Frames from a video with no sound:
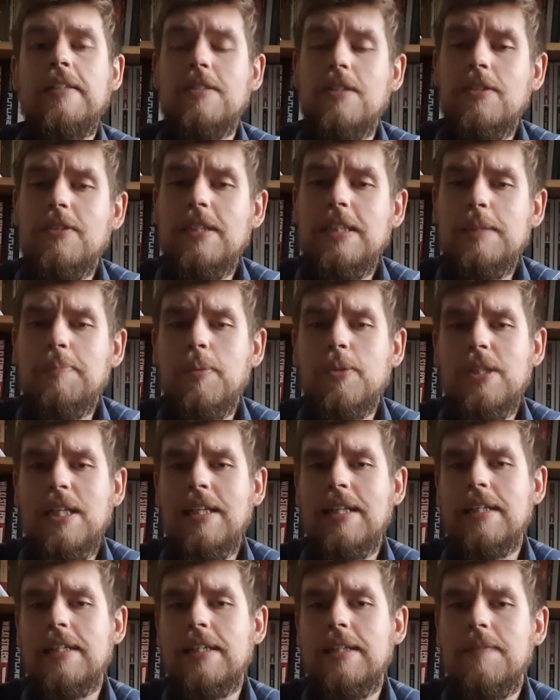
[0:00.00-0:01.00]
Co do
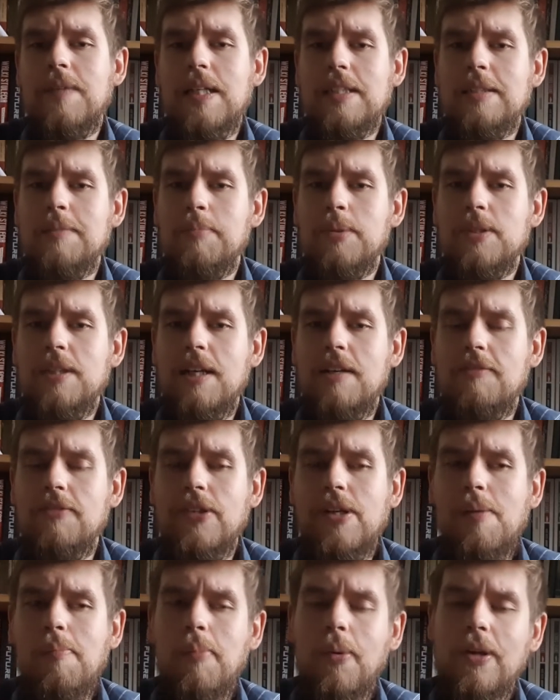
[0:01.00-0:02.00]
niespodzianek, tym razem
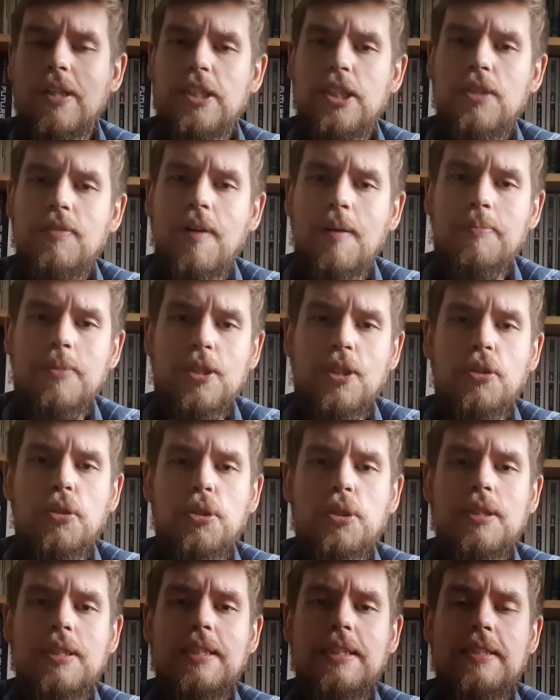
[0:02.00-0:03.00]
postanowiłem polecić Wam coś,
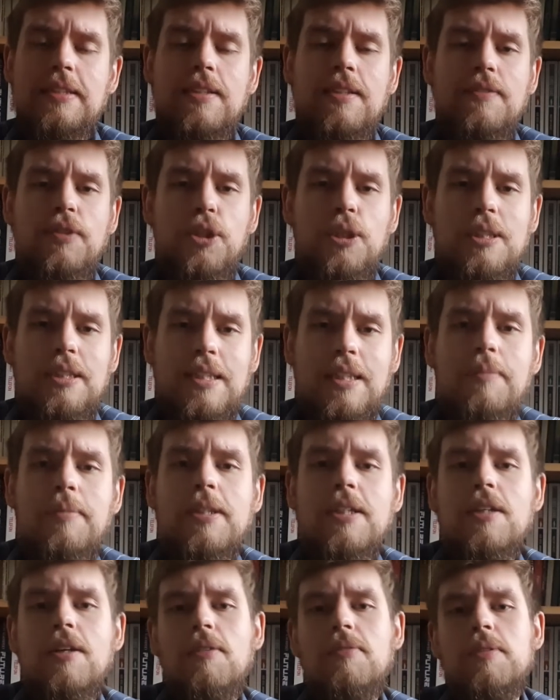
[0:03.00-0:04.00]
co jest na serwisie
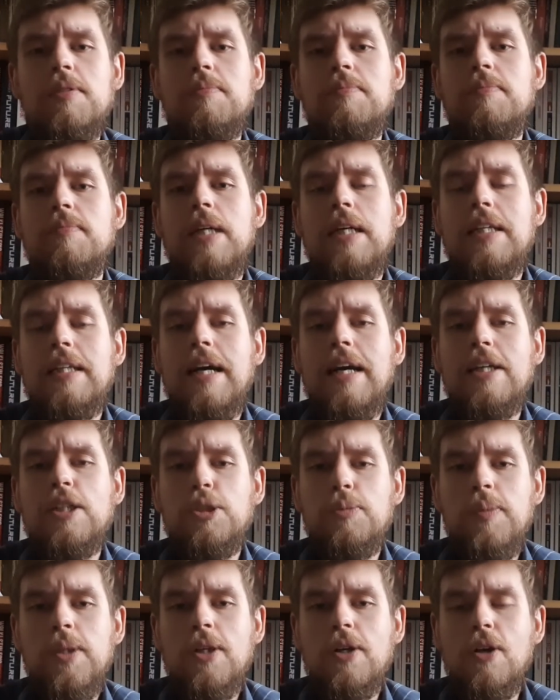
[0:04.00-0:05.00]
streamingowym e, na
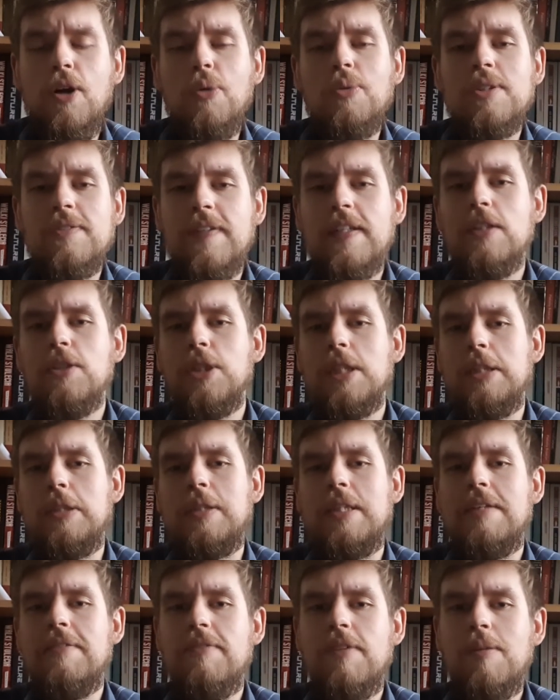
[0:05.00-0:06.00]
HBO Go. Swego czasu
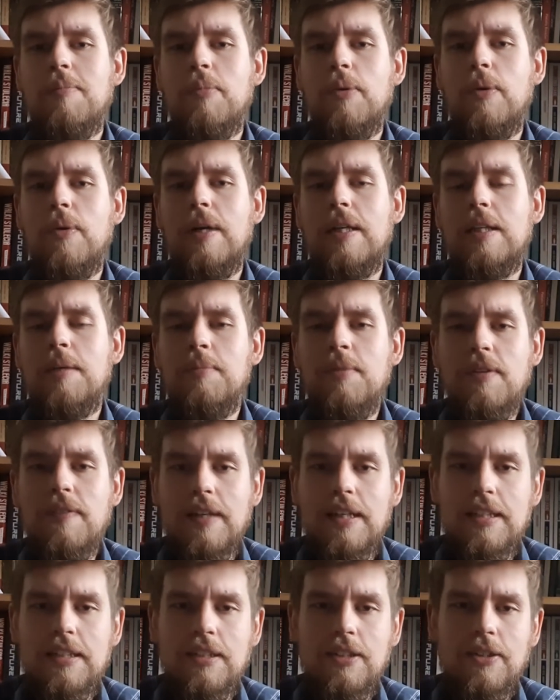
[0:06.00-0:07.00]
ten film był
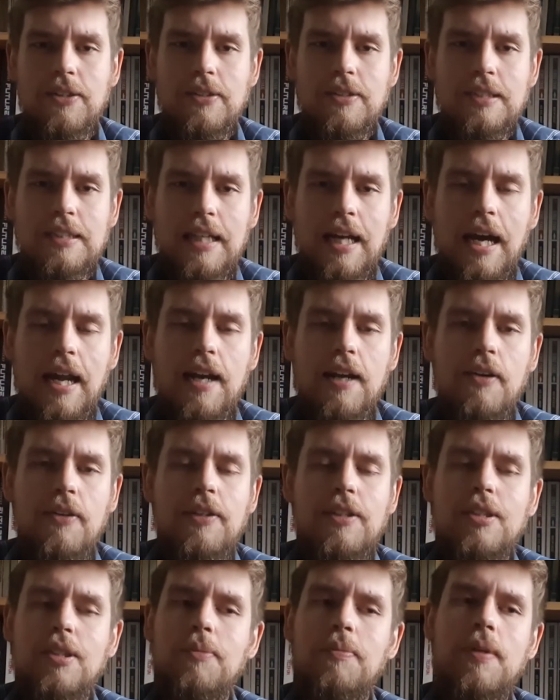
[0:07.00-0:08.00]
nominowany do Oscara. O ile
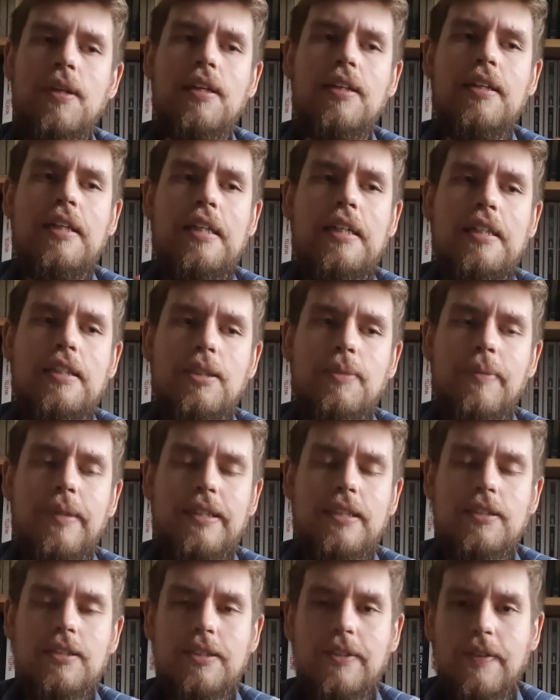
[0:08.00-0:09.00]
się nie mylę,
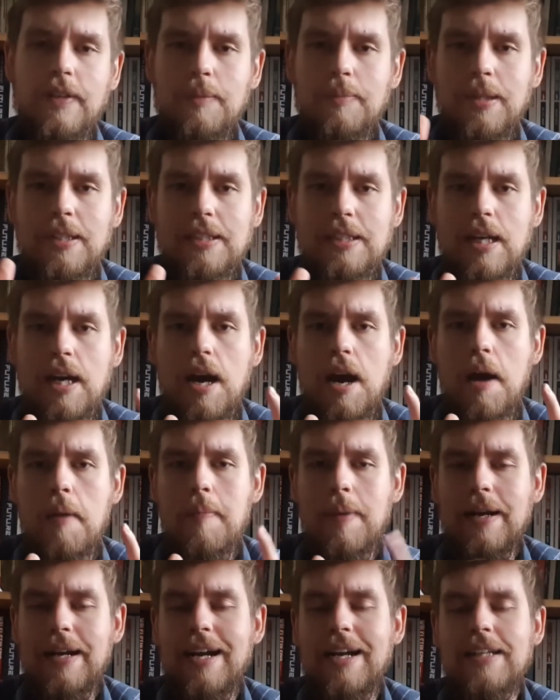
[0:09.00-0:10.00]
nominacja została Imelcia
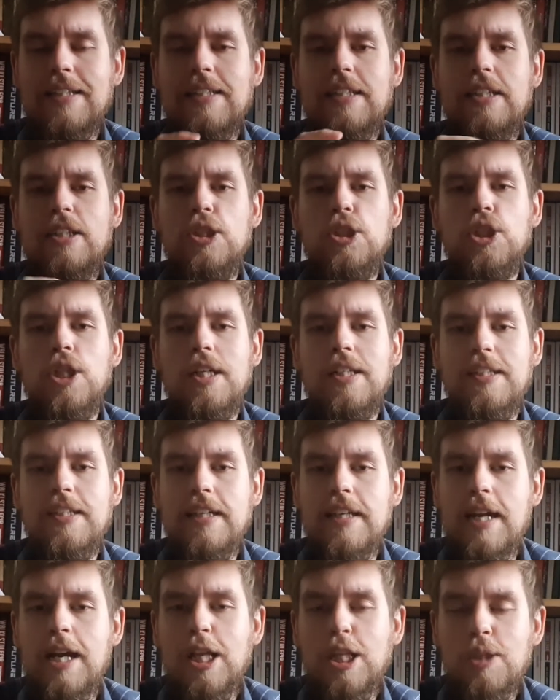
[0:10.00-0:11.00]
McCarthy i Richard i e.
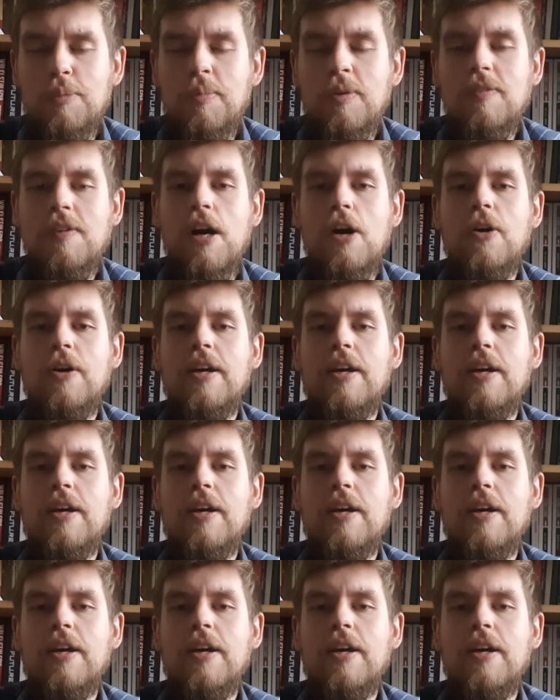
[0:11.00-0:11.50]
Grant. Mowa o